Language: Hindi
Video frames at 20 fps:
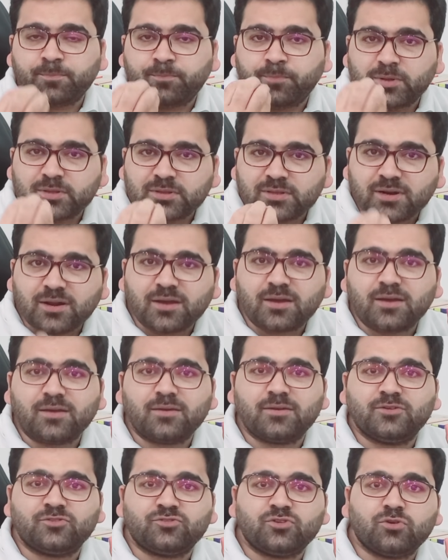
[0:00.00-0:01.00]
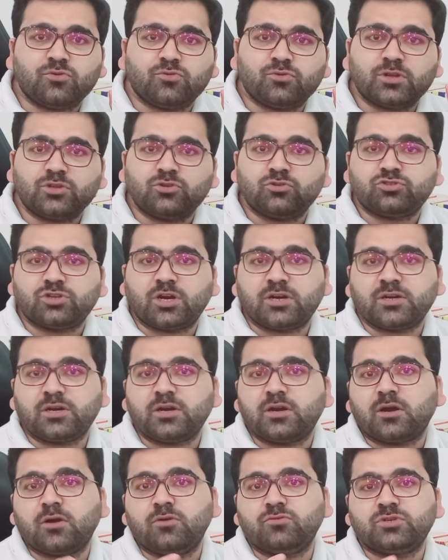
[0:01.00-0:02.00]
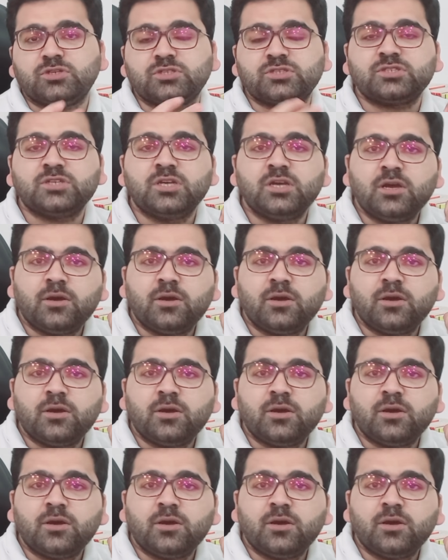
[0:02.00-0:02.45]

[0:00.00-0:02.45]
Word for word: पंद्रह इंस्टीट्यूट हैं जो चार्टर्ड अकाउंटेंट्स